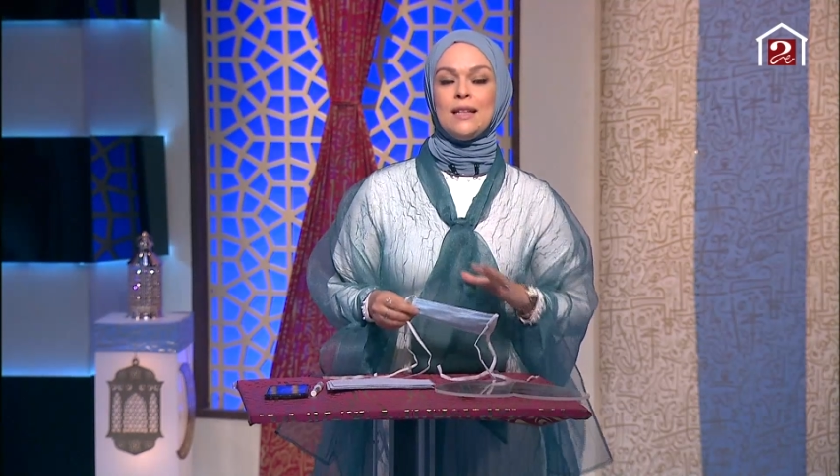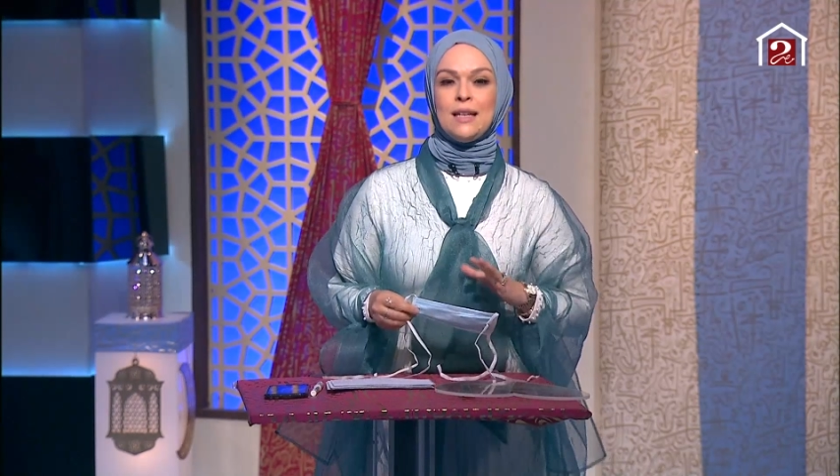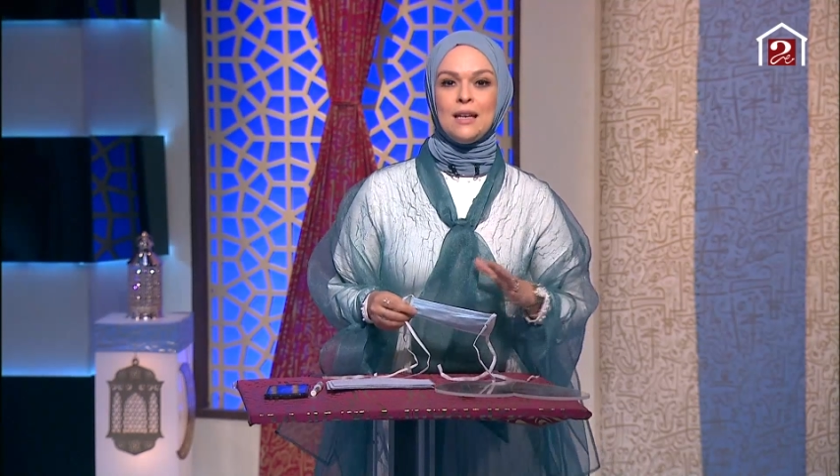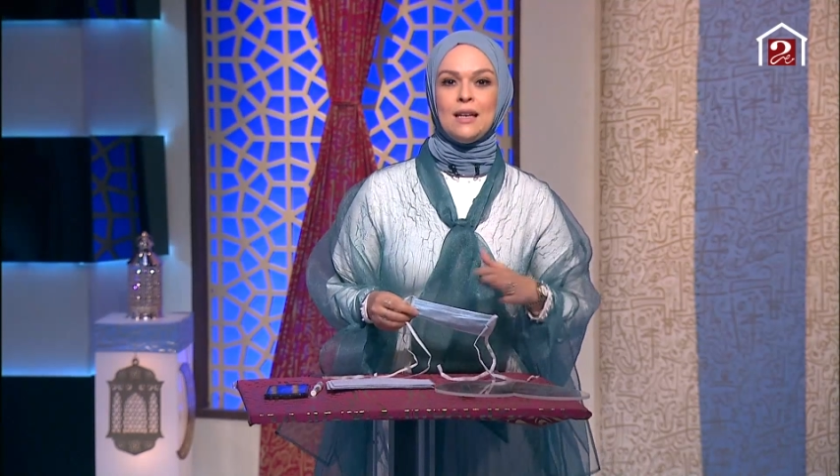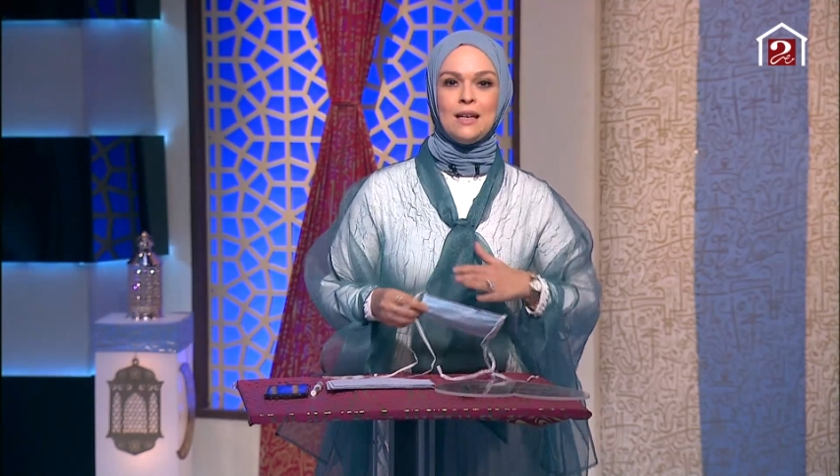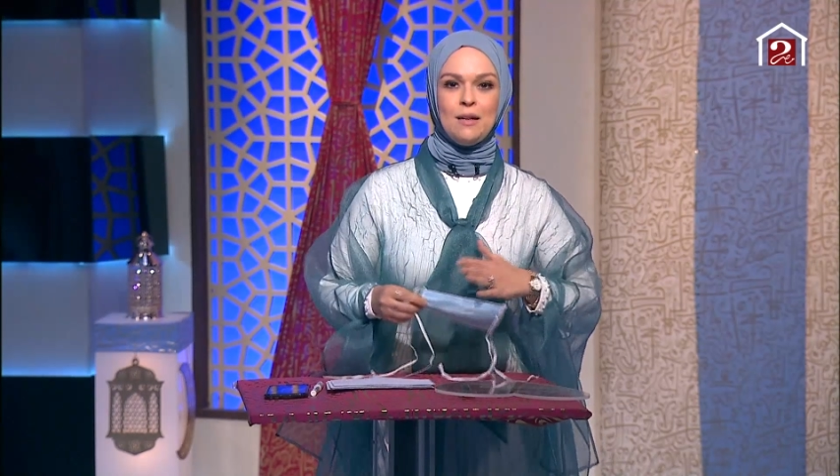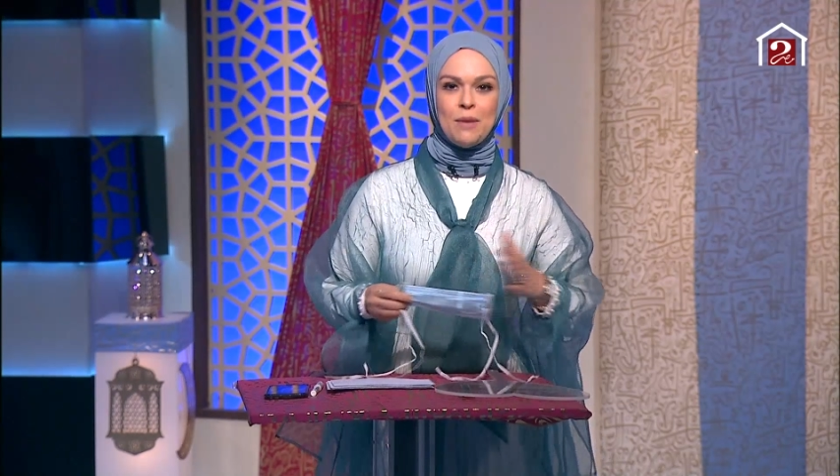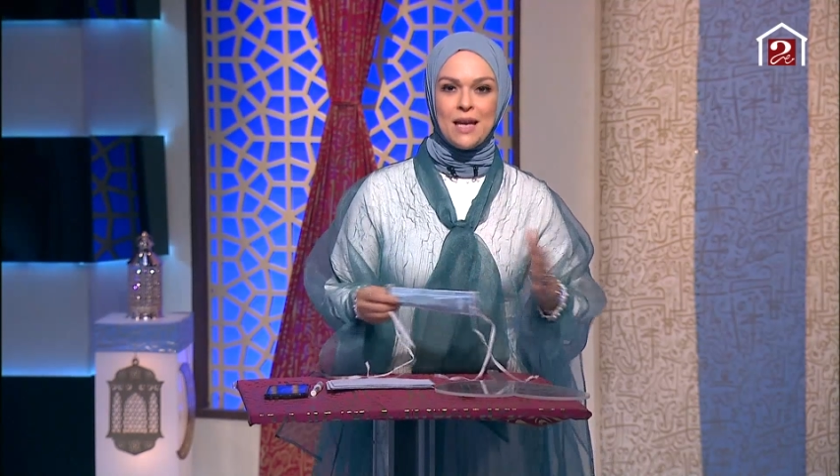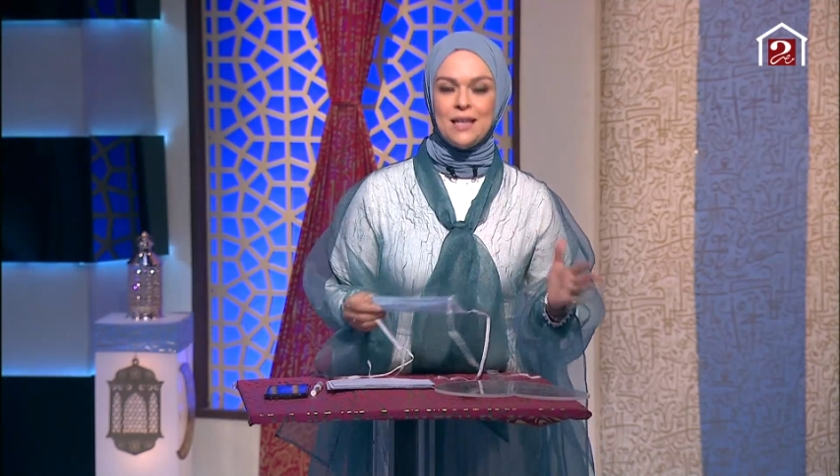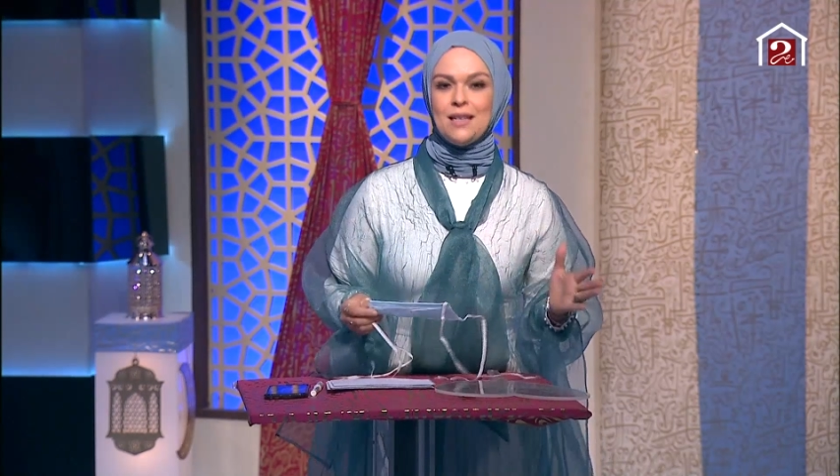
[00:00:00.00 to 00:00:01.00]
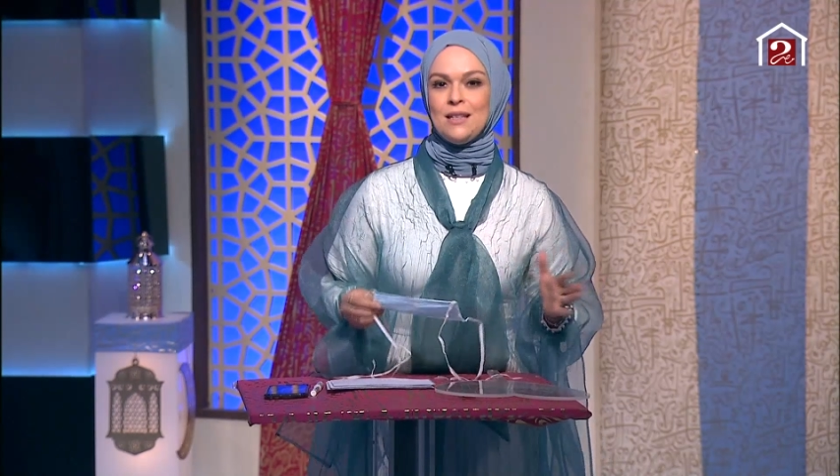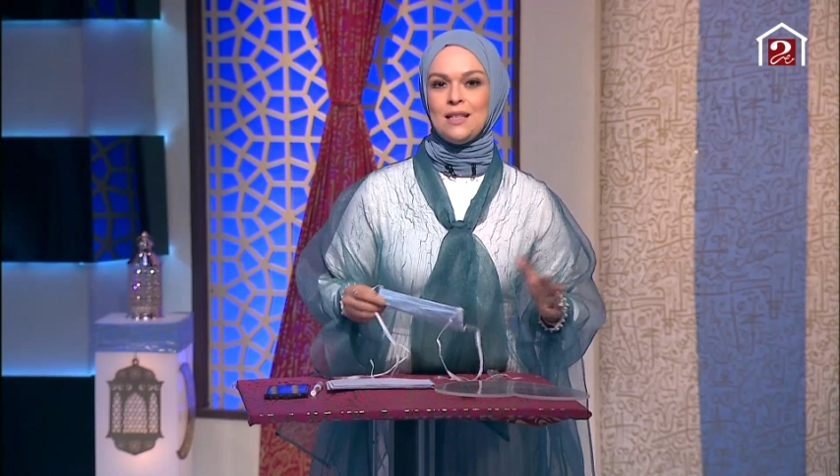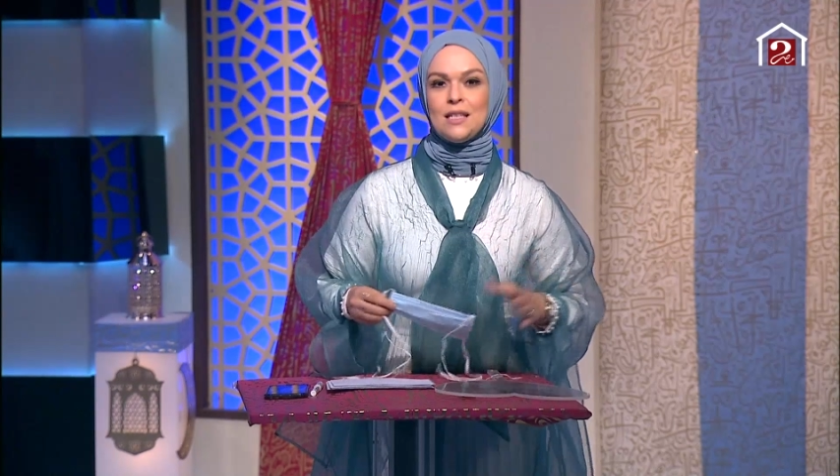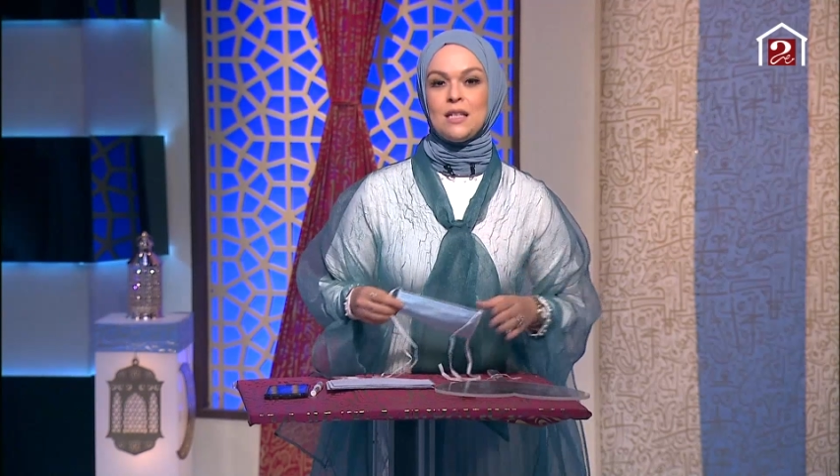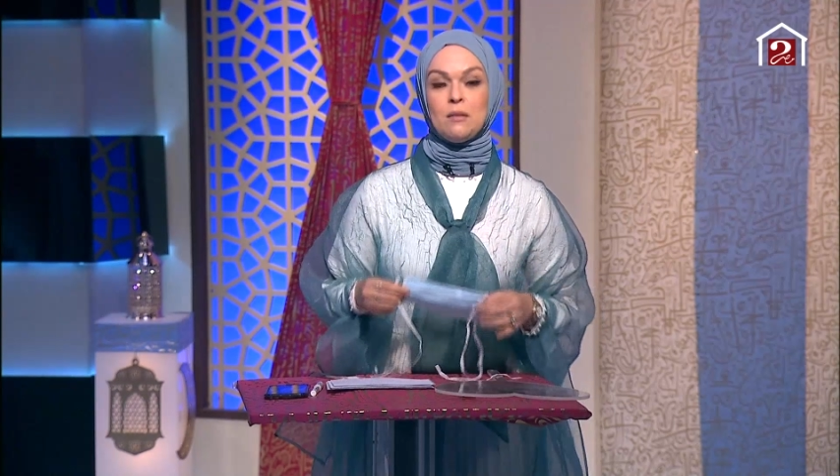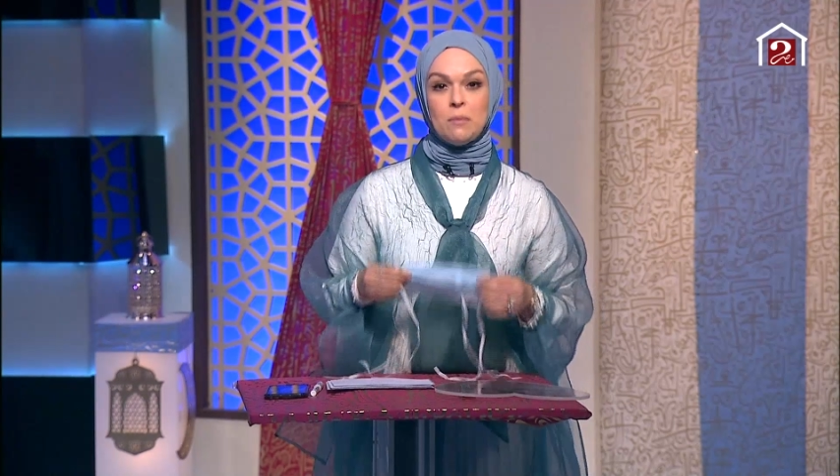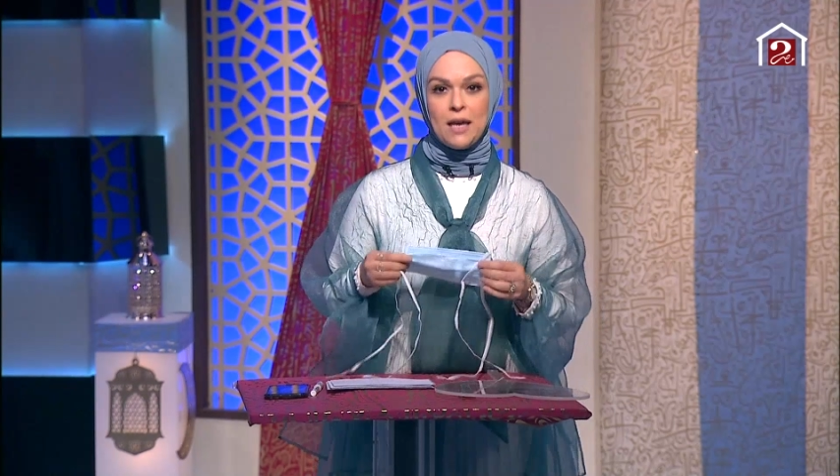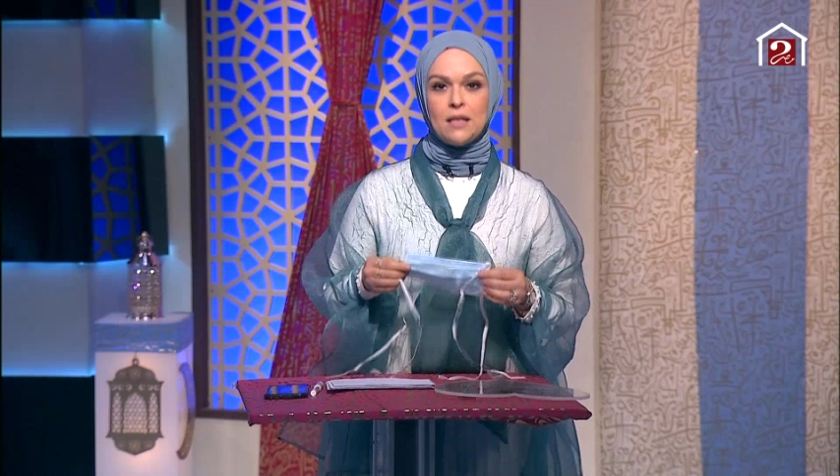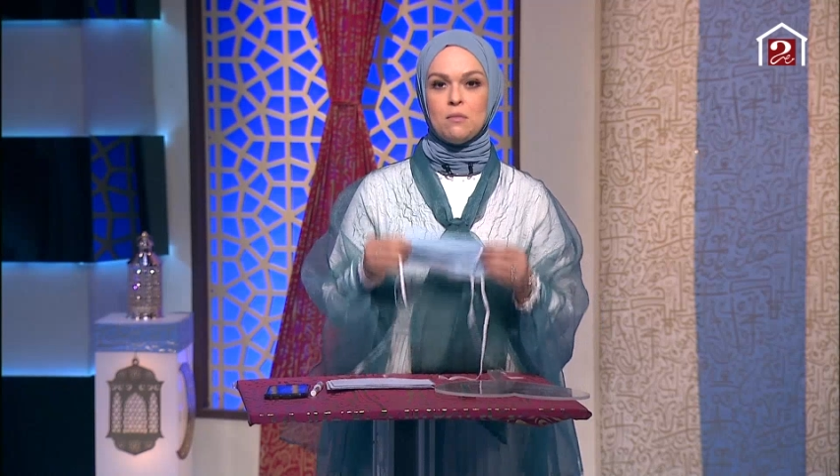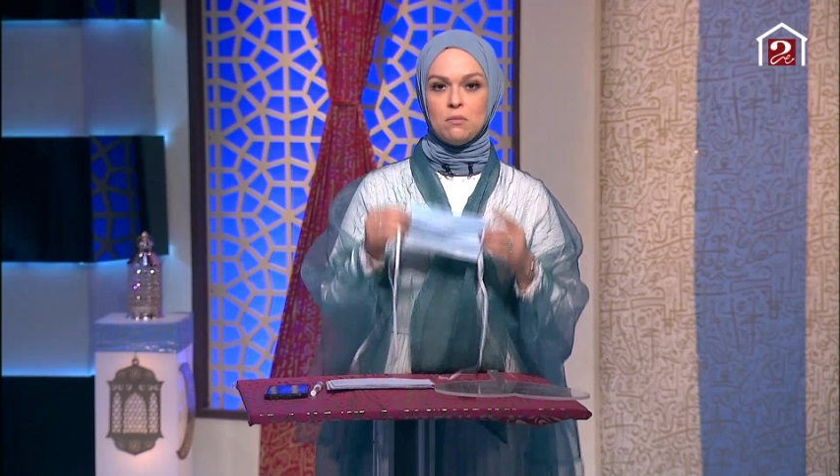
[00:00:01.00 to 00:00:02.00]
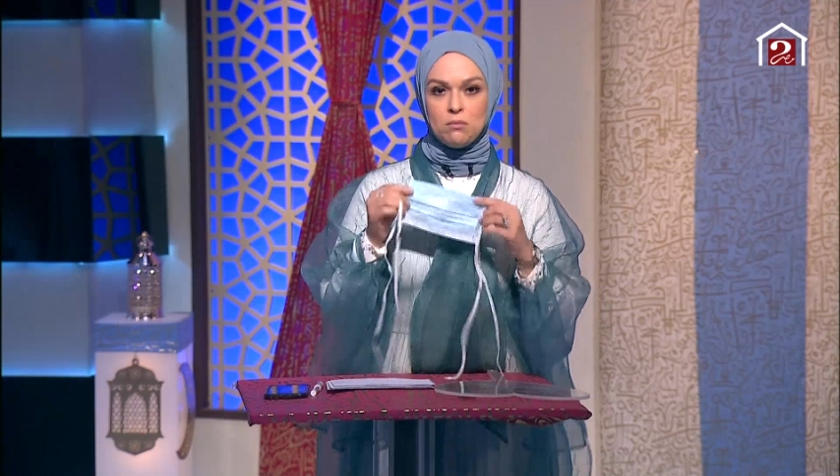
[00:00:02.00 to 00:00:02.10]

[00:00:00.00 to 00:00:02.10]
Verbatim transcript: للباقيين الناس اللي عادي